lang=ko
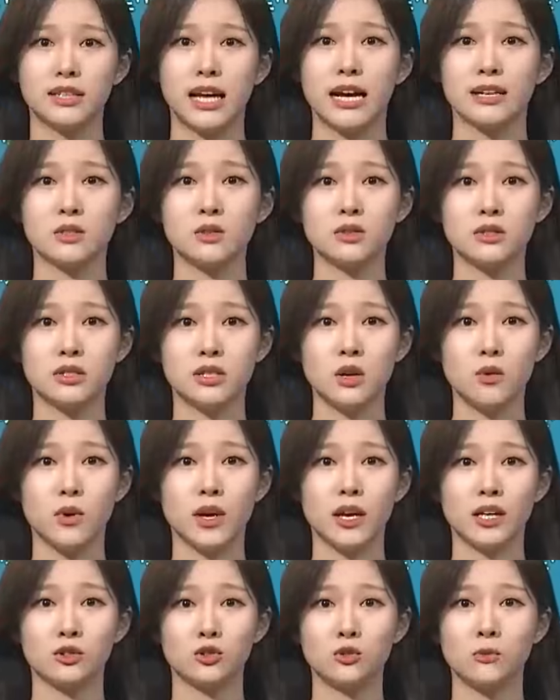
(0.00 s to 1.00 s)
다저스의
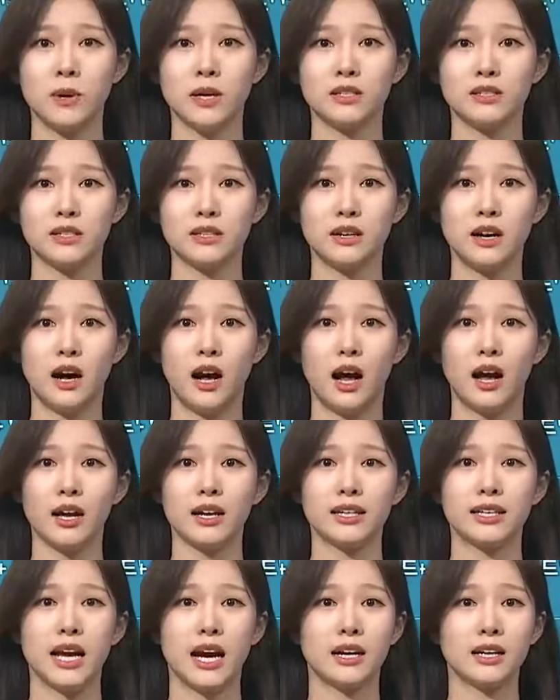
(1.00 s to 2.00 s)
외야수 배츠가
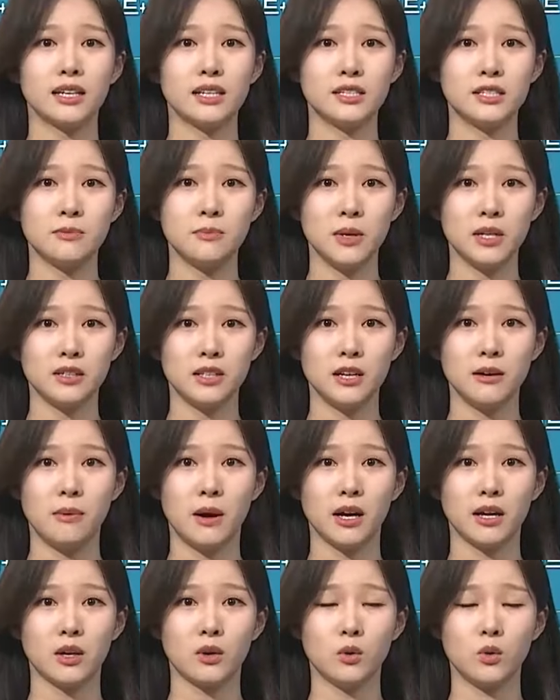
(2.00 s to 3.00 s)
양키스 팬들의
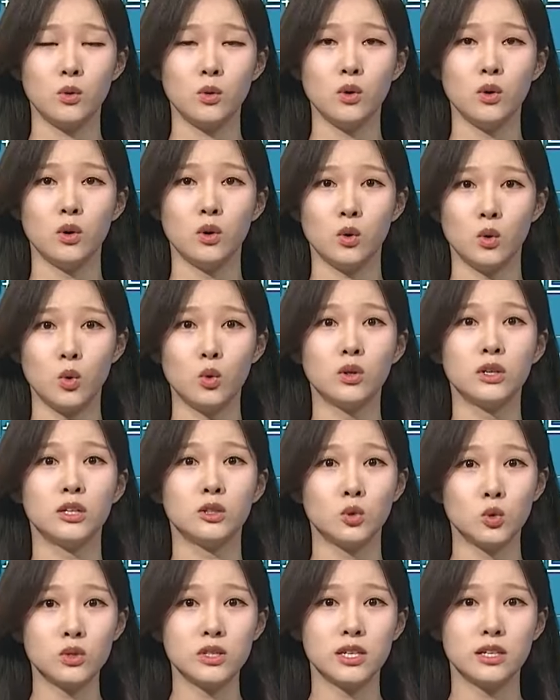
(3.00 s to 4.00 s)
방해로
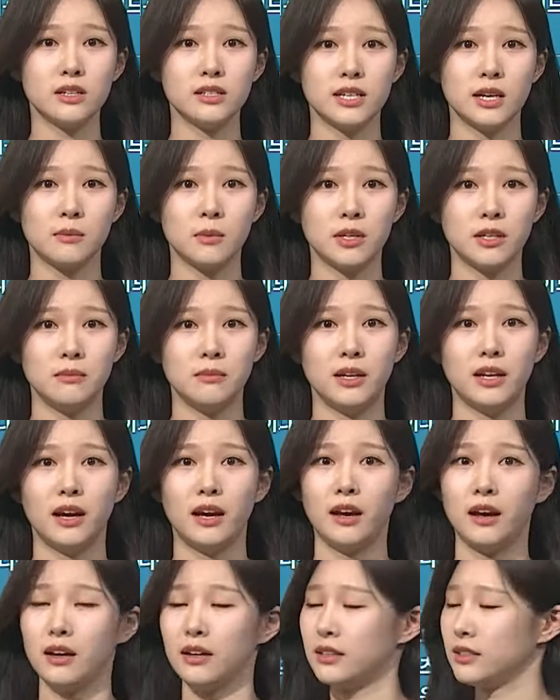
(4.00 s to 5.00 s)
공을 놓치는
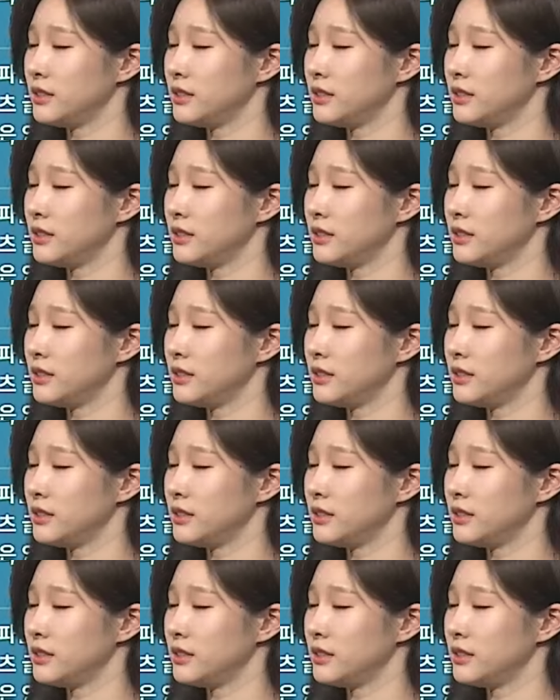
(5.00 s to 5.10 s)
장면입니다.